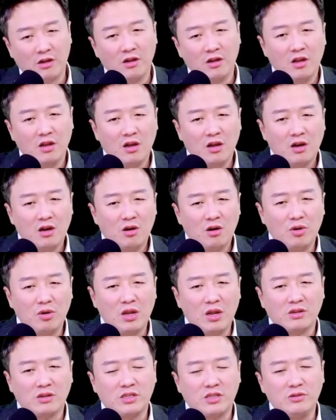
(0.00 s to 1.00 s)
的，
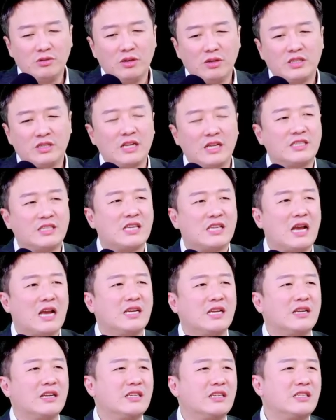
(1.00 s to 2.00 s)
我聊是因为在
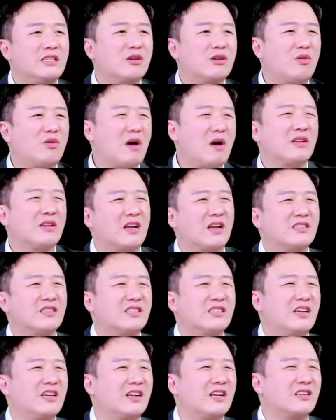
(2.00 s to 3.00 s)
再也已经荒唐
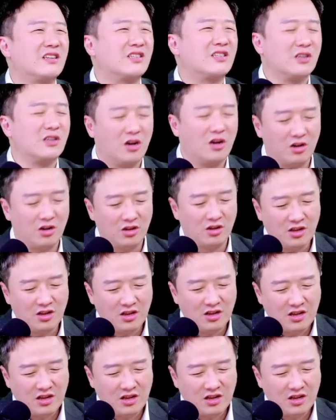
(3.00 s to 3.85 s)
这样的时候，